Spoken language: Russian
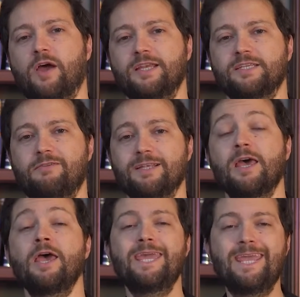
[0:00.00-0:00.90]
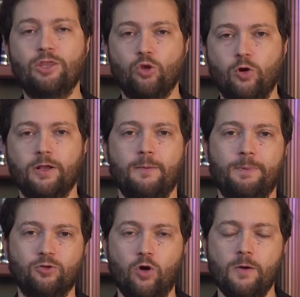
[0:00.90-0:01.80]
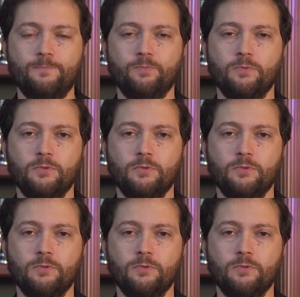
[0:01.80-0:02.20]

реализовать. И только потом